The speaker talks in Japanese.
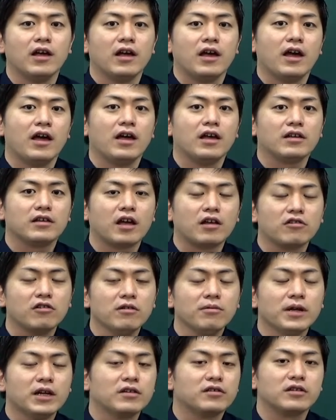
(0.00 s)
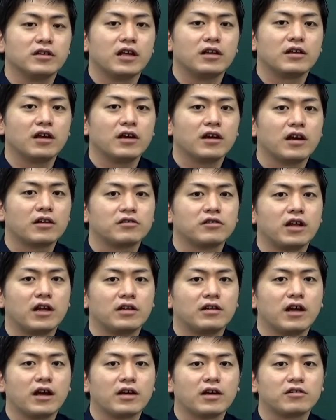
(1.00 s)
え例えばですね低学
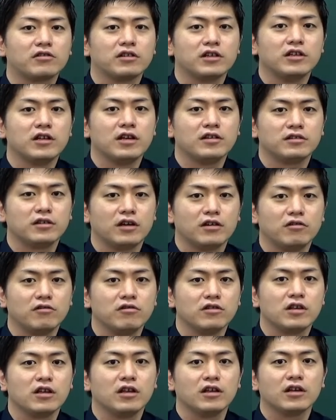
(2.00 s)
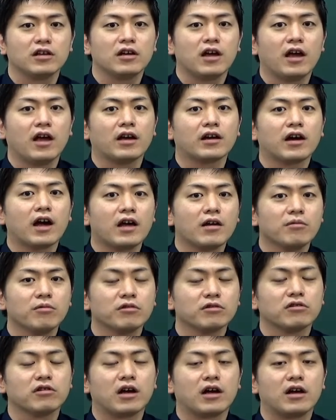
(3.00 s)
年大学2年生のうち、え介
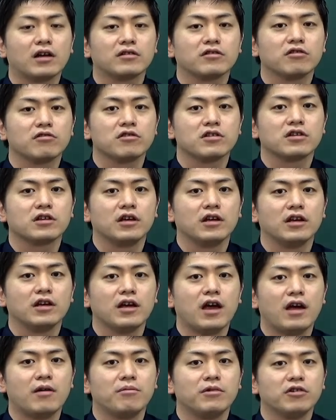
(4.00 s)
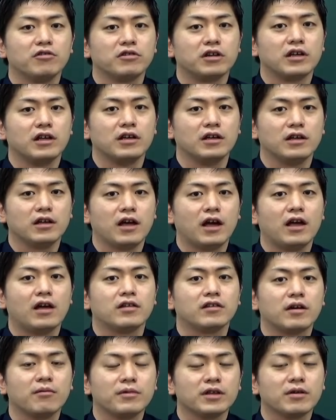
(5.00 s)
護とか組織、え病
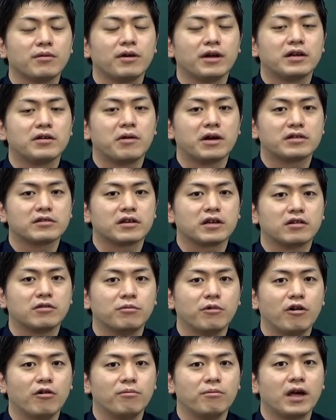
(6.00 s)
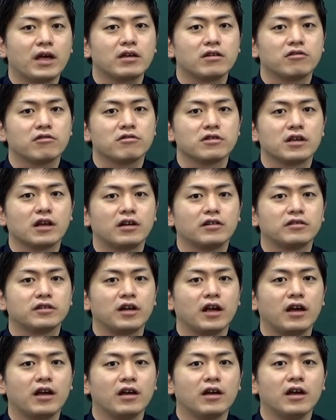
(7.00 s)
理さまざまありますけども勉強してです
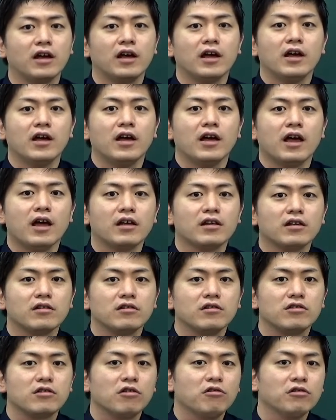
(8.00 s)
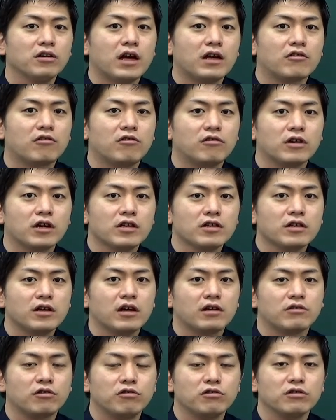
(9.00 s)
ねえ将来国家試
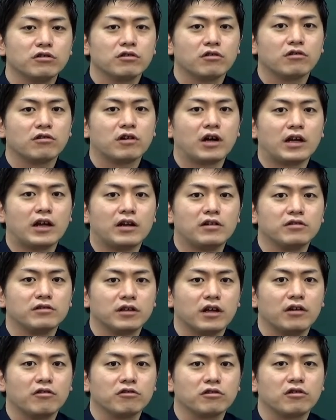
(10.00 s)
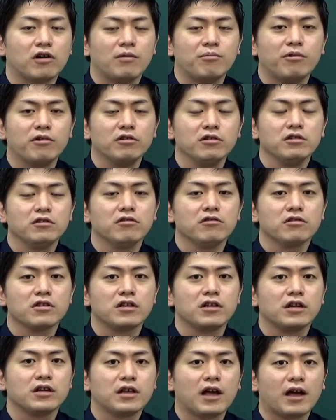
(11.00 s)
験はどういうところが出るんだろうとかポイントを
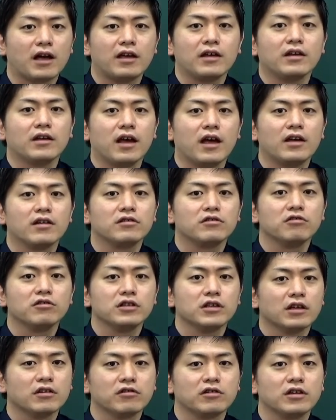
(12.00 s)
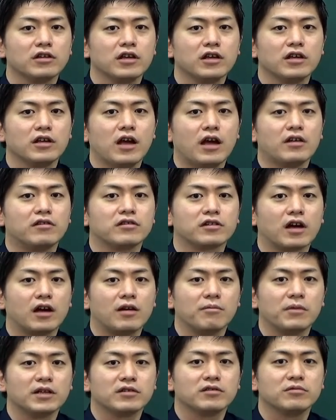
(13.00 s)
知りたい、えそういった時に、え使
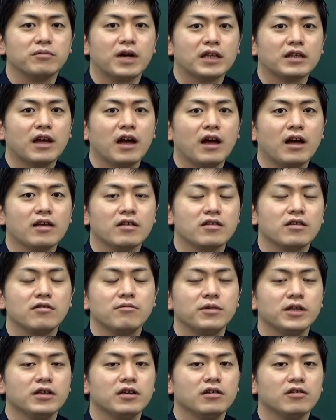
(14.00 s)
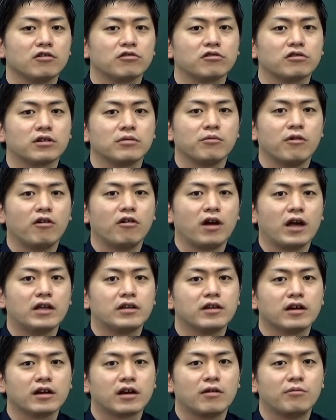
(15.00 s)
いますまた CBT の時も、え
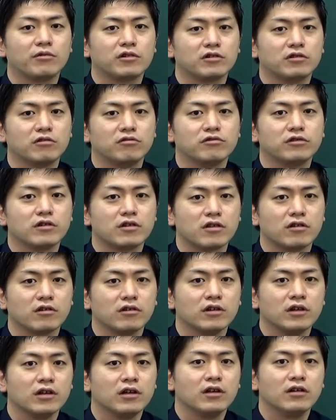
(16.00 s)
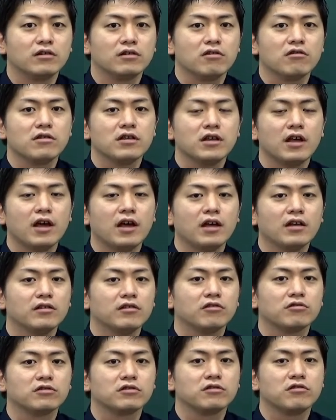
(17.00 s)
全科目の復習そして
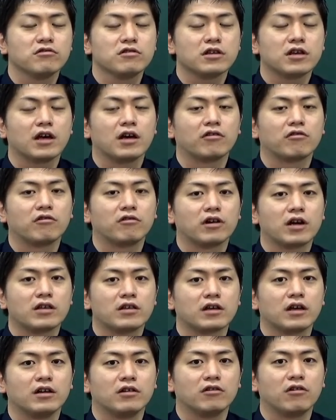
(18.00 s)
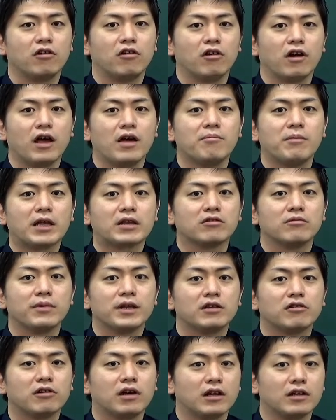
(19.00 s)
卒業試験や国家試験の、えまと
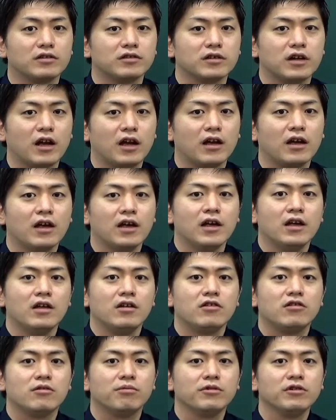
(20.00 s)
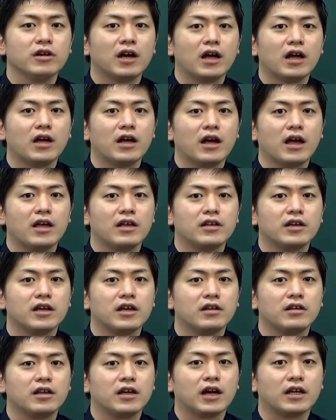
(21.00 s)
めとかですね自分が、え
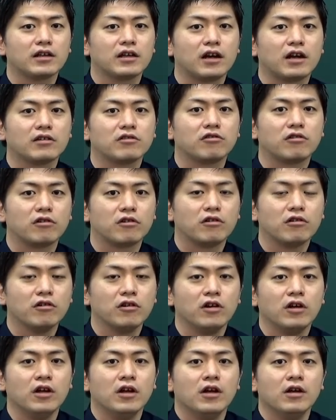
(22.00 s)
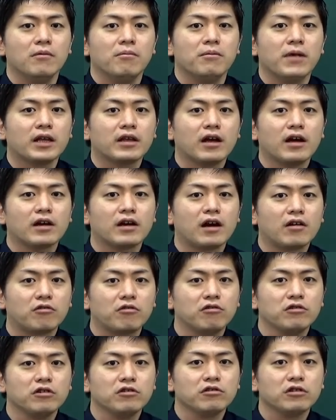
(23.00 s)
苦手なところまた学
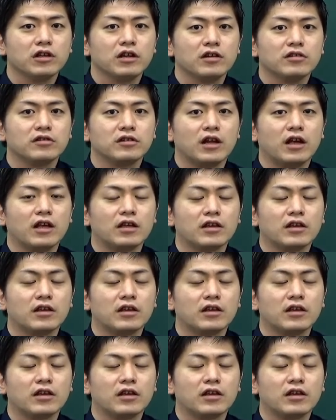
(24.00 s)
校によってですね